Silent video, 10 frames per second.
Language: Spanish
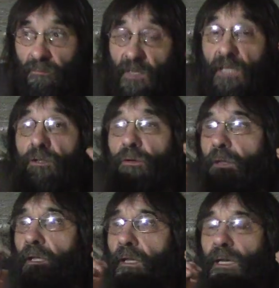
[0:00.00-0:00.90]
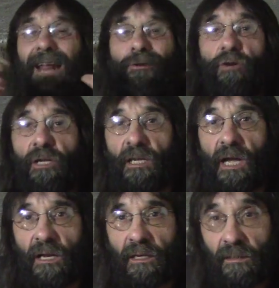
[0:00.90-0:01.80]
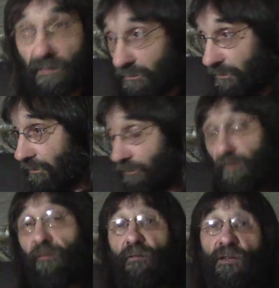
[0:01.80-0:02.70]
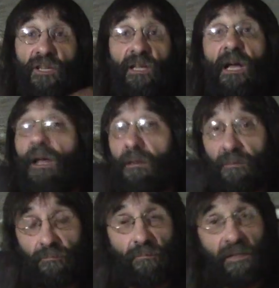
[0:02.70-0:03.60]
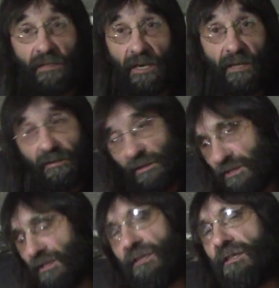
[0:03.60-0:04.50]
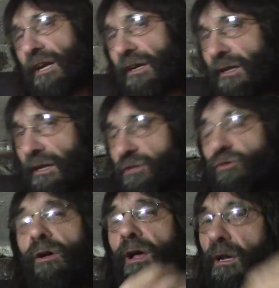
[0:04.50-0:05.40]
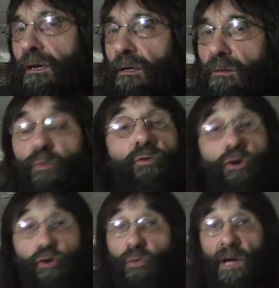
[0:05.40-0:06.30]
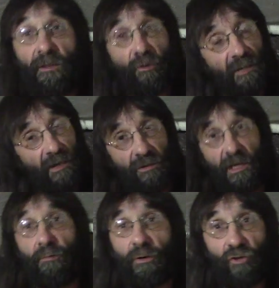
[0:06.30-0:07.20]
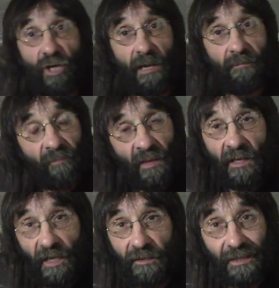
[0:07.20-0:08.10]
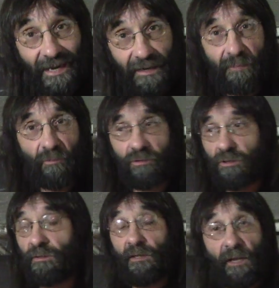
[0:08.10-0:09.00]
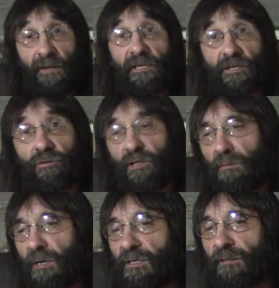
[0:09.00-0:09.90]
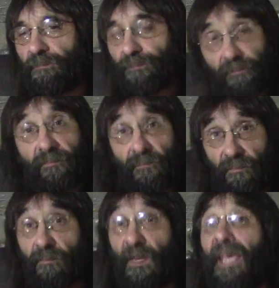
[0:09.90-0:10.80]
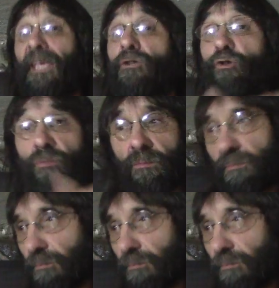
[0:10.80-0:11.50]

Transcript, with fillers: dentro de la lógica física nuestra, sin entrar a eso, al mundo subatómico, que luego ya entraremos en esos temas, eso